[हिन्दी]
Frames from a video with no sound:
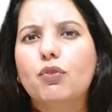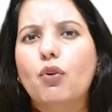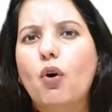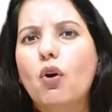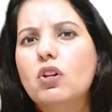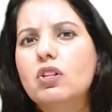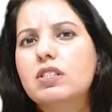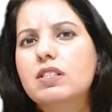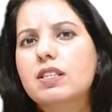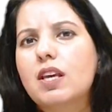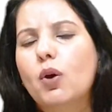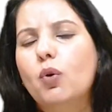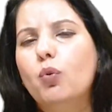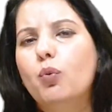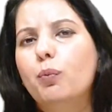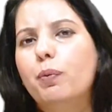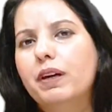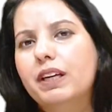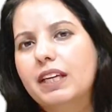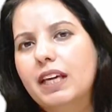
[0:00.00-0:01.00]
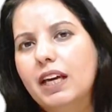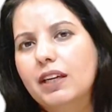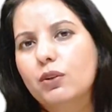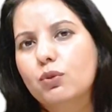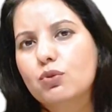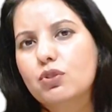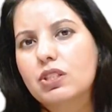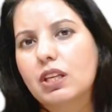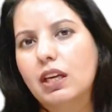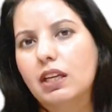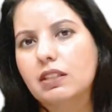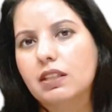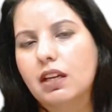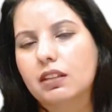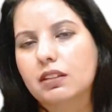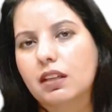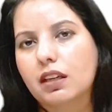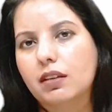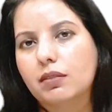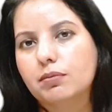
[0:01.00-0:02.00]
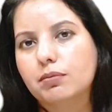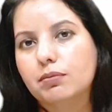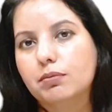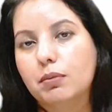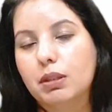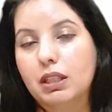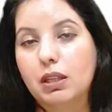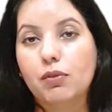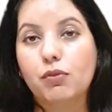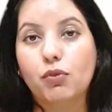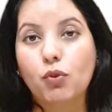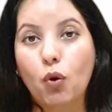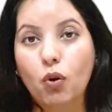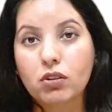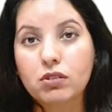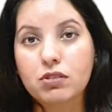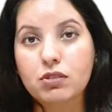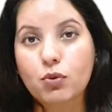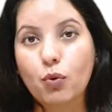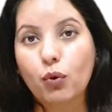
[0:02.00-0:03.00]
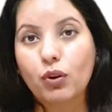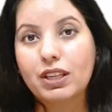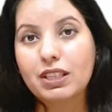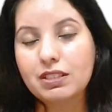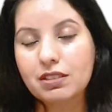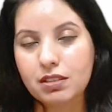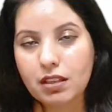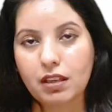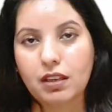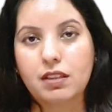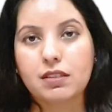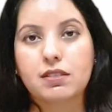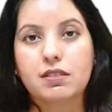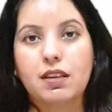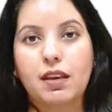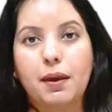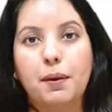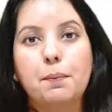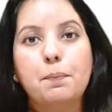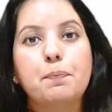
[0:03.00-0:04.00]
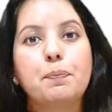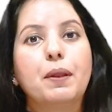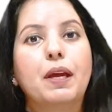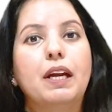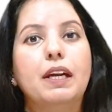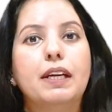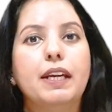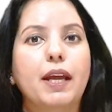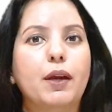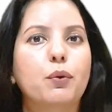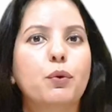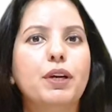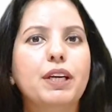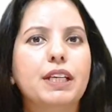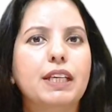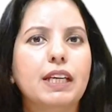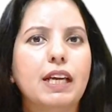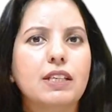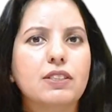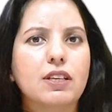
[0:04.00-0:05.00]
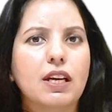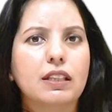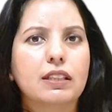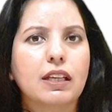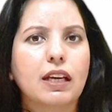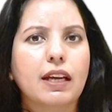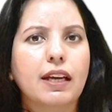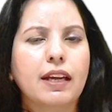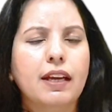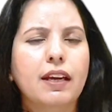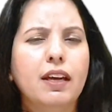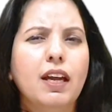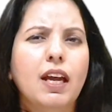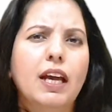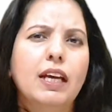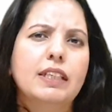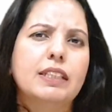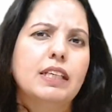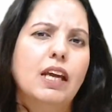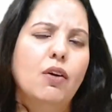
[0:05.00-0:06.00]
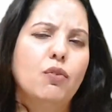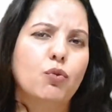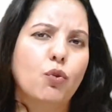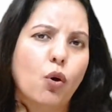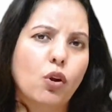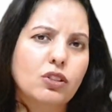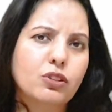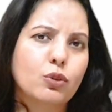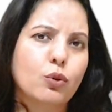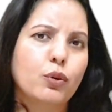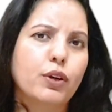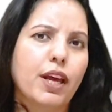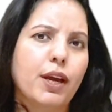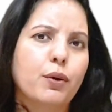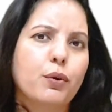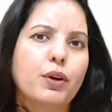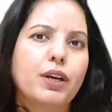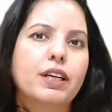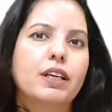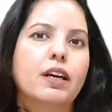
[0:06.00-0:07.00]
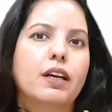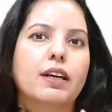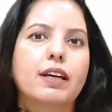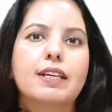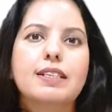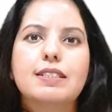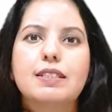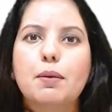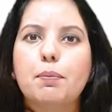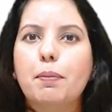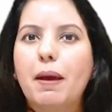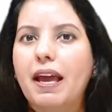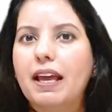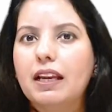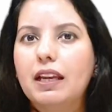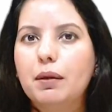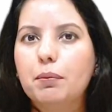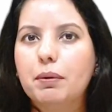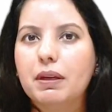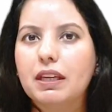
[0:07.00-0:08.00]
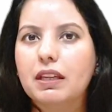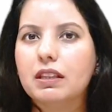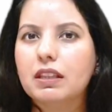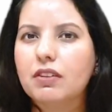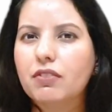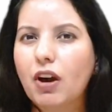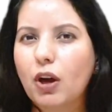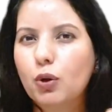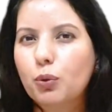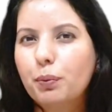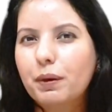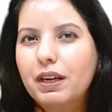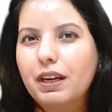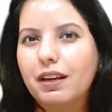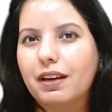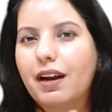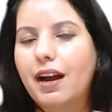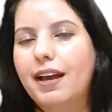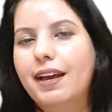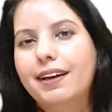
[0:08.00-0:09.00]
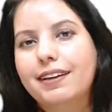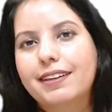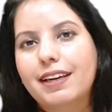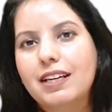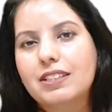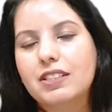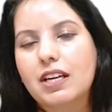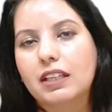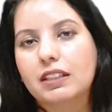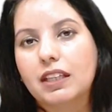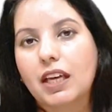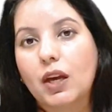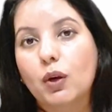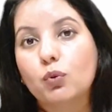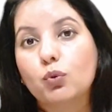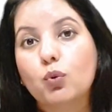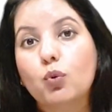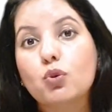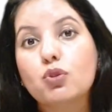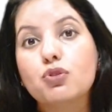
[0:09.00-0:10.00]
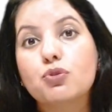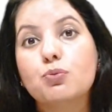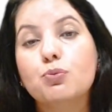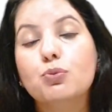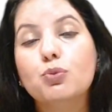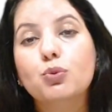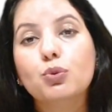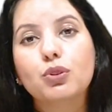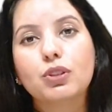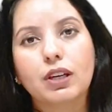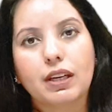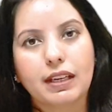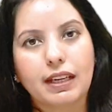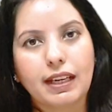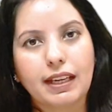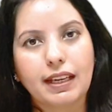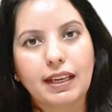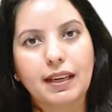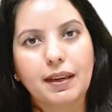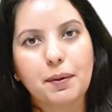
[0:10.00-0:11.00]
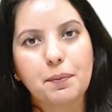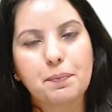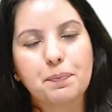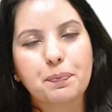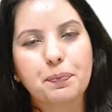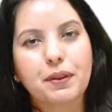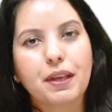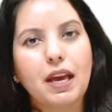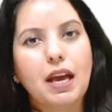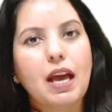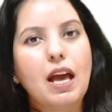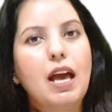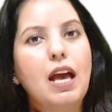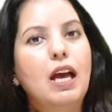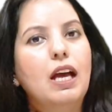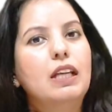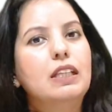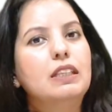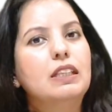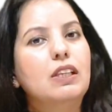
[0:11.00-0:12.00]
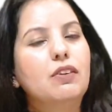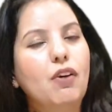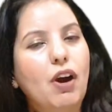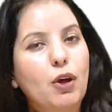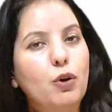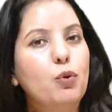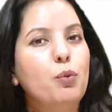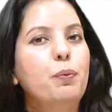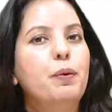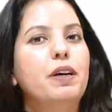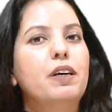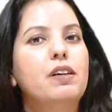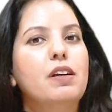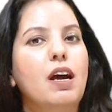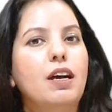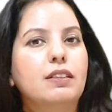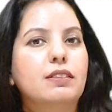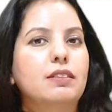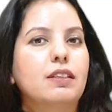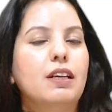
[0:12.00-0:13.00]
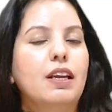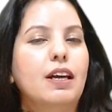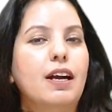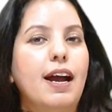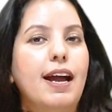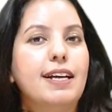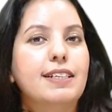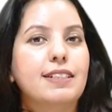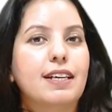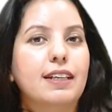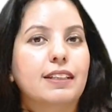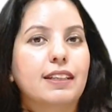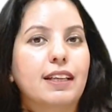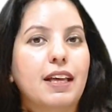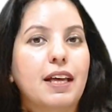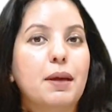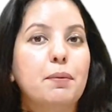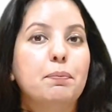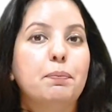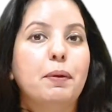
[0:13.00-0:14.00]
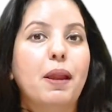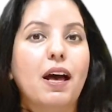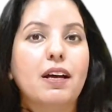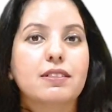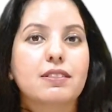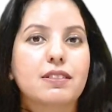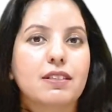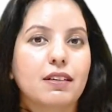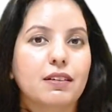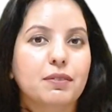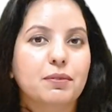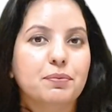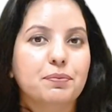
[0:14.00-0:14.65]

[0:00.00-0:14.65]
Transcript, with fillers: वॉल्स के ऊपर क्या यूज किया जाता है मतलब वॉल्स को किस तरह से डेकोरेट किया जाता है या वॉल्स को डेकोरेट करने से पहले भी दीवारों पर लगाया क्या जाता है उनको स्मूथ करने के लिए दीवारों पर अक्सर लगाया जाता है प्लास्टर